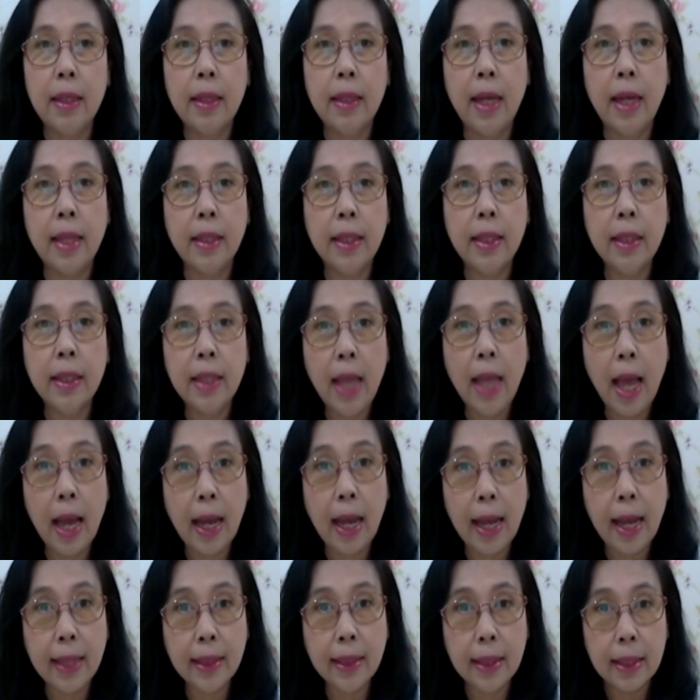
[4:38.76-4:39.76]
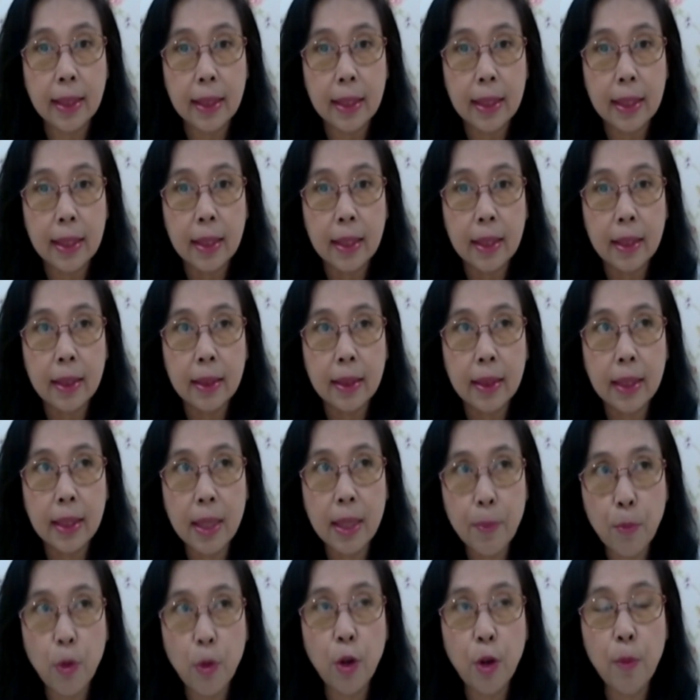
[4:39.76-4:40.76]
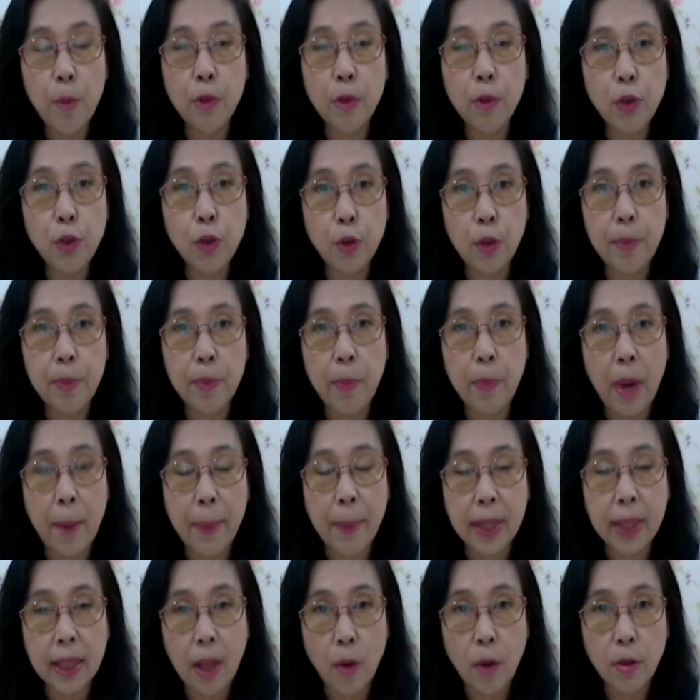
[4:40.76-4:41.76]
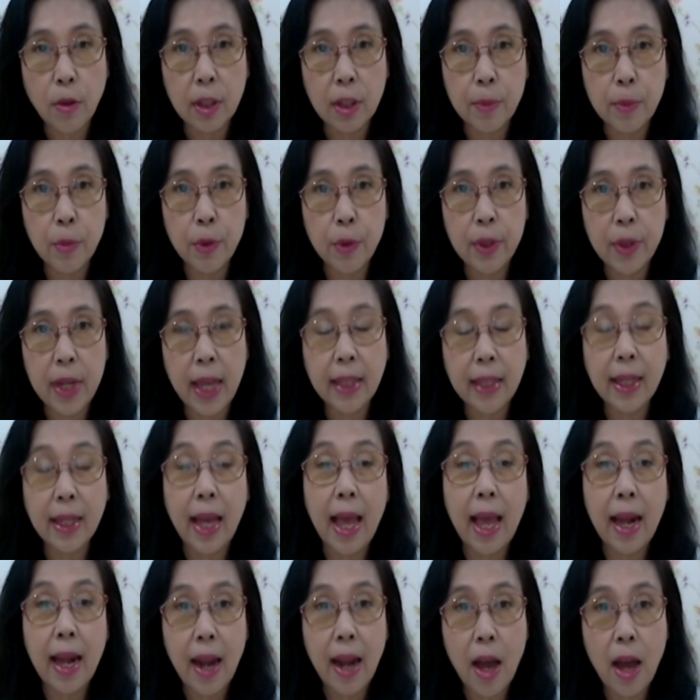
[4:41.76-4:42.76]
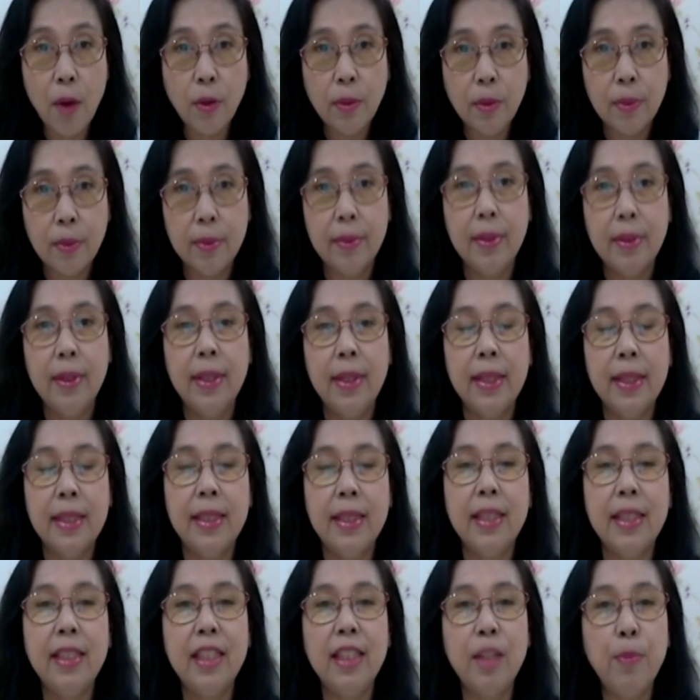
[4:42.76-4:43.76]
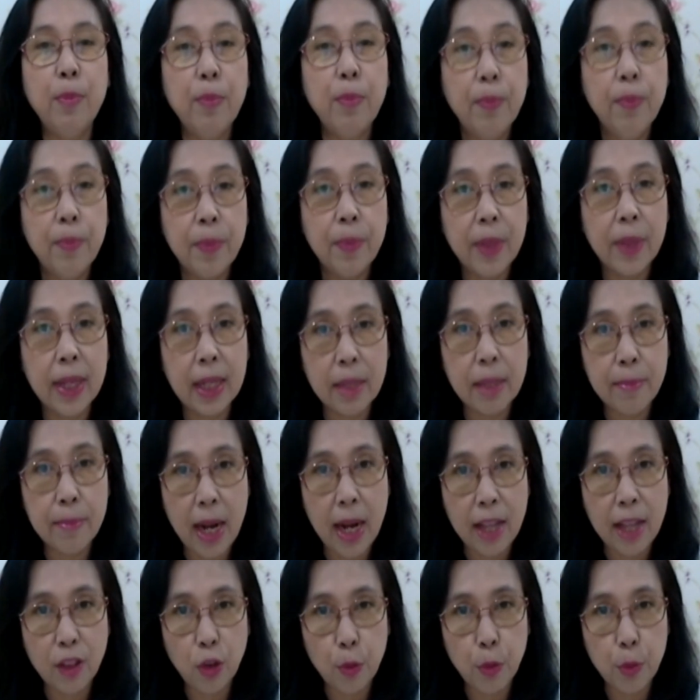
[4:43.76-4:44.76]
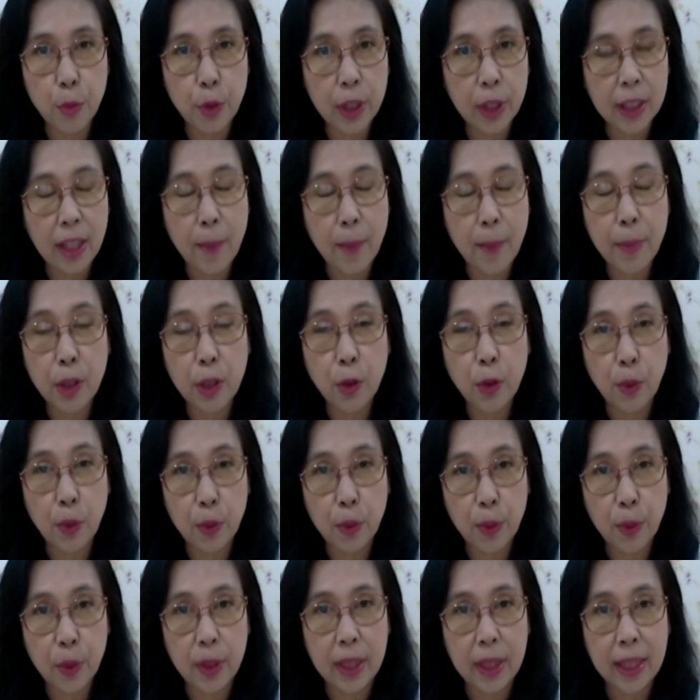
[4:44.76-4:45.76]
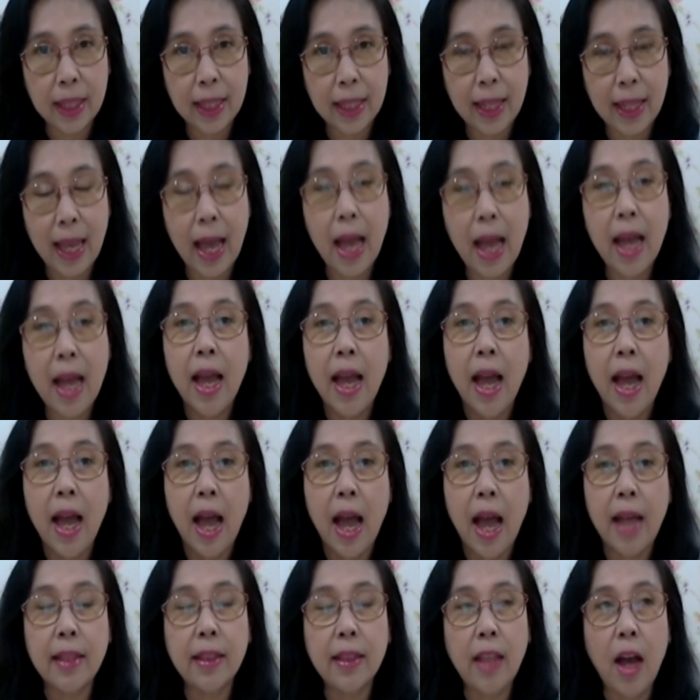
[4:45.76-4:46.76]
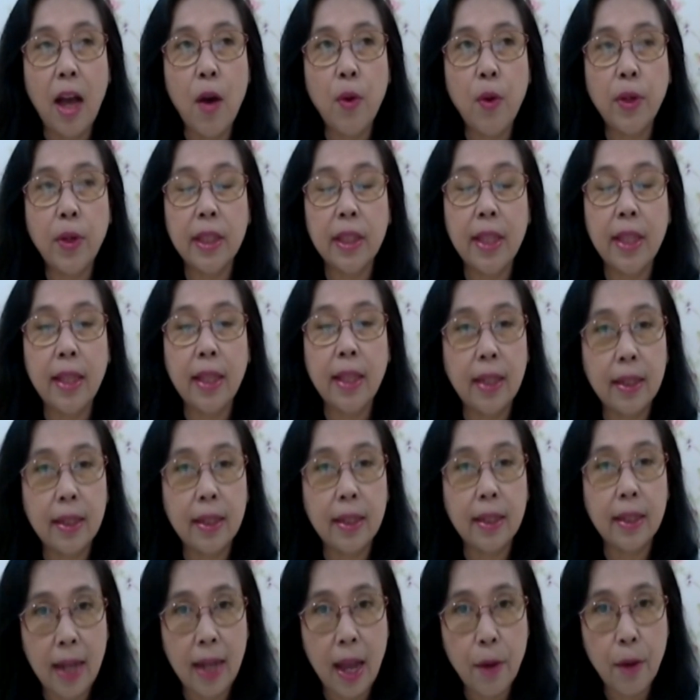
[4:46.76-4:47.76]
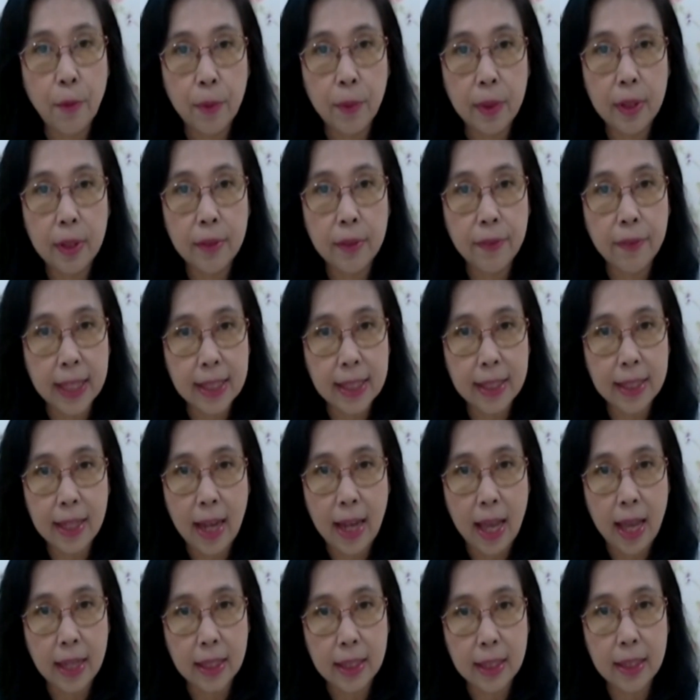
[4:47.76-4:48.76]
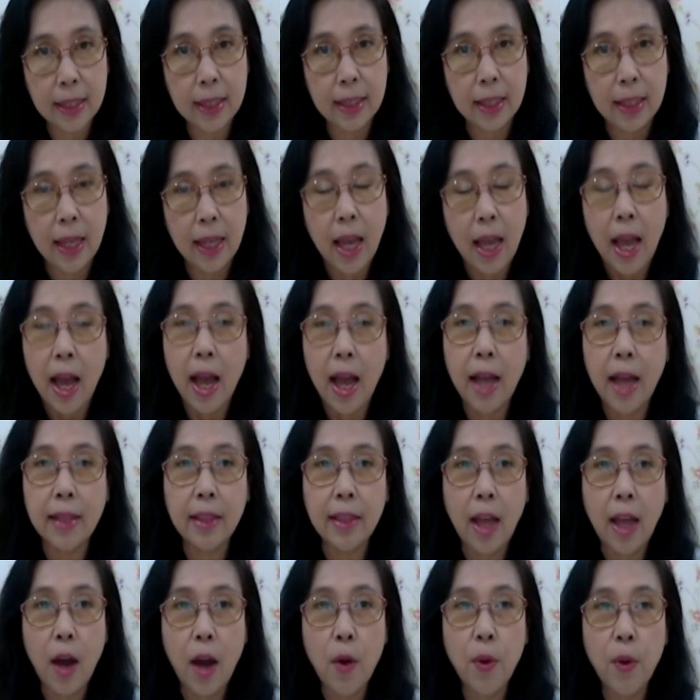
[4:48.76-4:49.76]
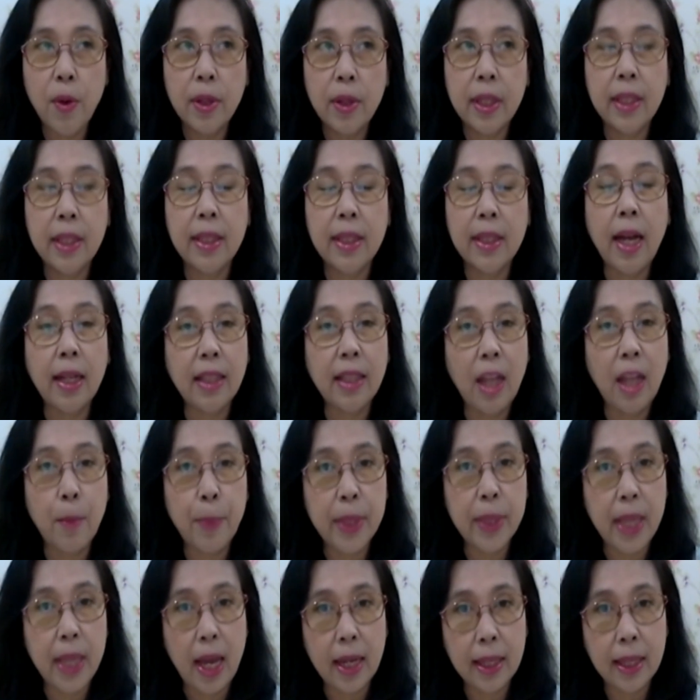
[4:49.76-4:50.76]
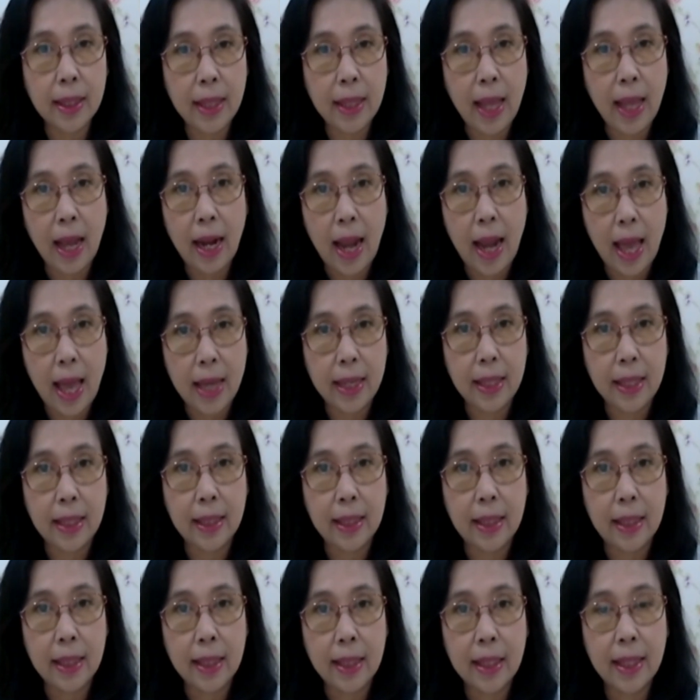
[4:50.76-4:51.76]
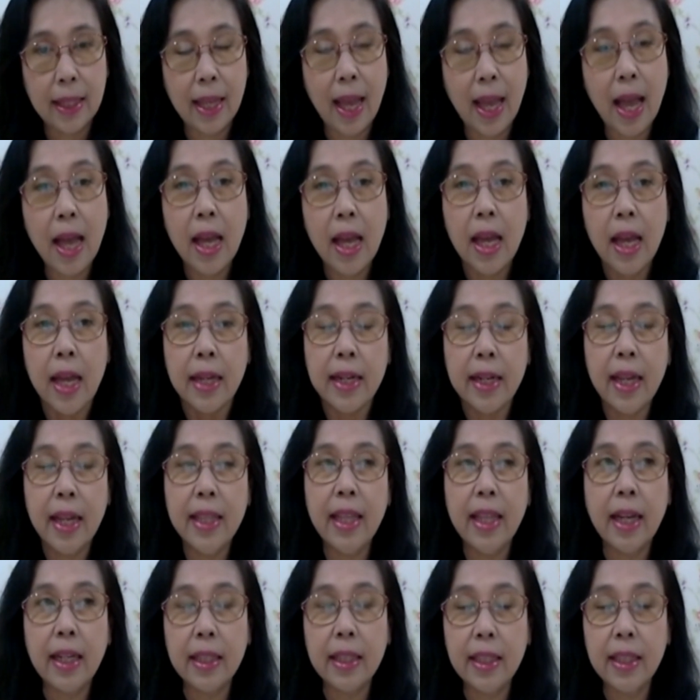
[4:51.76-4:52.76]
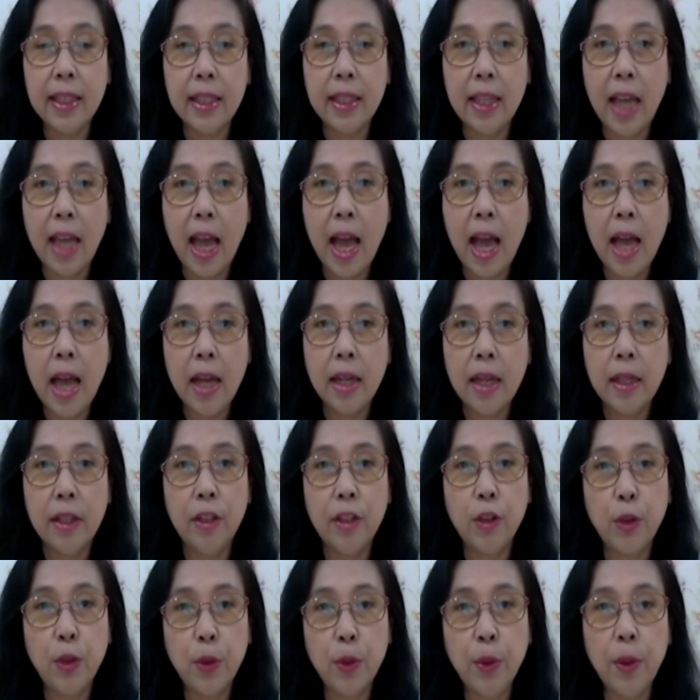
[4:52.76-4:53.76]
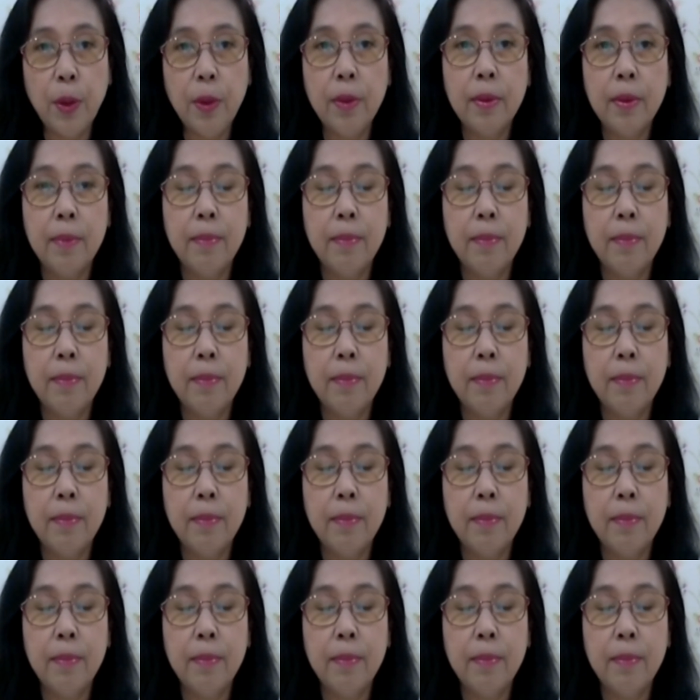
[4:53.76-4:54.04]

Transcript: dan ini akan timbul muncul beberapa tahun kemudian kalau sistem kekebalan tubuh kita menurun ya atau kita terserang infeksi lagi atau kita kena penyakit yang lain ya dan yang ketiga itu